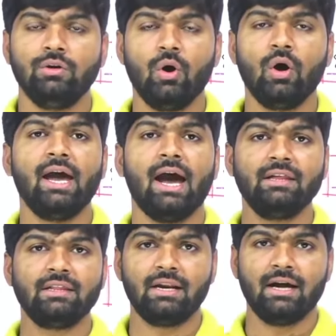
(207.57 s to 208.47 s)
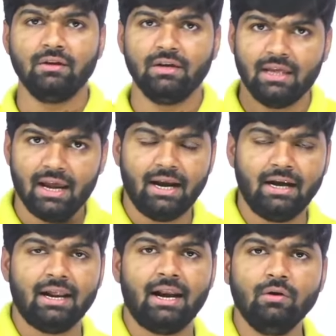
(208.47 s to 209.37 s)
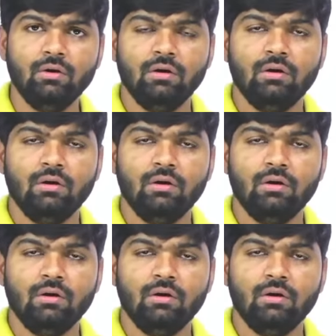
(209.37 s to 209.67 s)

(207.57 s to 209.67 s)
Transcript: యోగి ఆదిత్యనాథ్ ఇదే హైడ్రాలను